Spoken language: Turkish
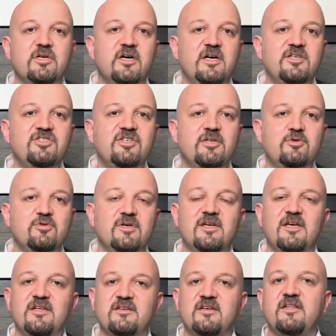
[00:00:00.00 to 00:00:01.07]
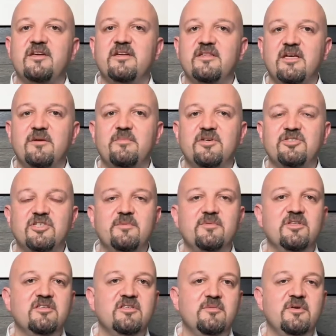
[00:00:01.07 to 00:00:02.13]
karaciğer üzerine etkilerinden başka bir
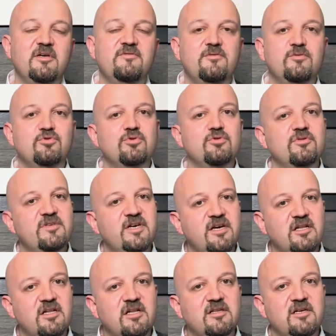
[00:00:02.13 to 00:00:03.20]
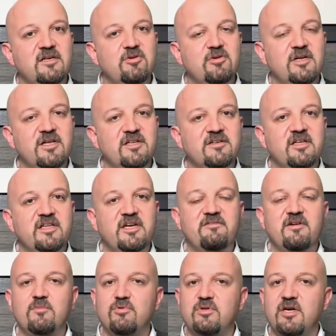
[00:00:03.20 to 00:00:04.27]
de tabii vücudun diğer alanlarına olan etkileri
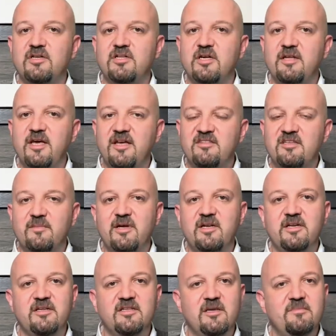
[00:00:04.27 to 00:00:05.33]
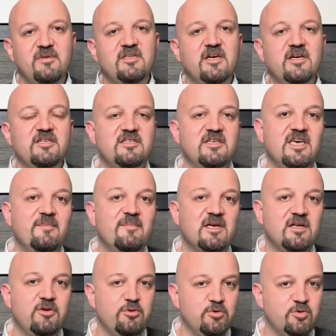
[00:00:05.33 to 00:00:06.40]
var. Bunlardan en temellerinden bir tanesi kemik
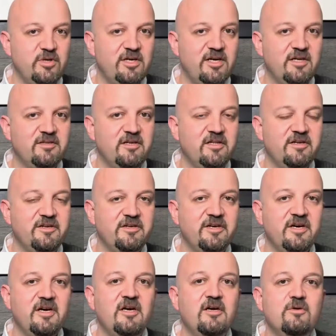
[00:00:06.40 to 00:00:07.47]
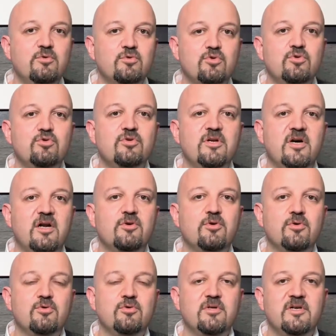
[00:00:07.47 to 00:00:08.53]
iliği üzerine etkileri. Uzun süre
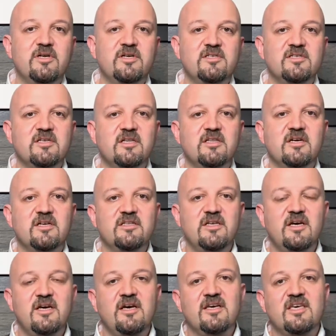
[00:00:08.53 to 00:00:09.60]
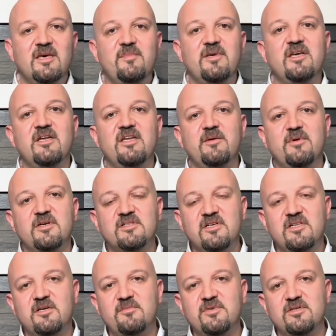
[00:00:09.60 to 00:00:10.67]
alkol kullanan insanlarda kemik iliği
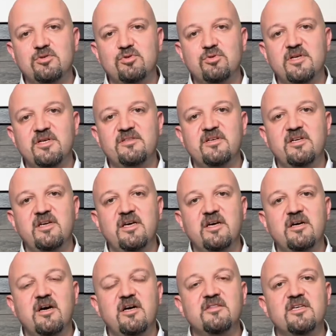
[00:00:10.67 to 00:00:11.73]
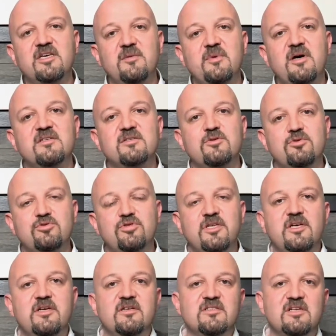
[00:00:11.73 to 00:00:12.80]
baskılanması suretiyle kandaki bazı
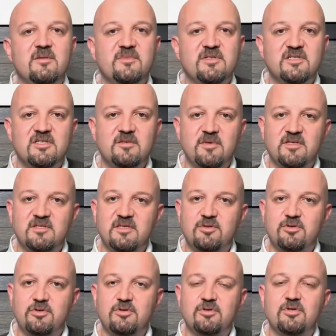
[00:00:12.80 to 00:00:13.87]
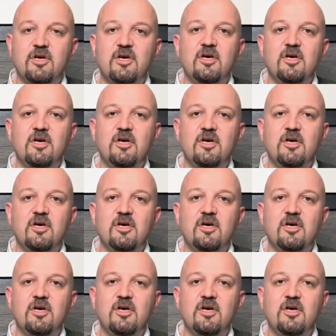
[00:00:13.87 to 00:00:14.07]
hücrelerin azalmasını bahsediyoruz.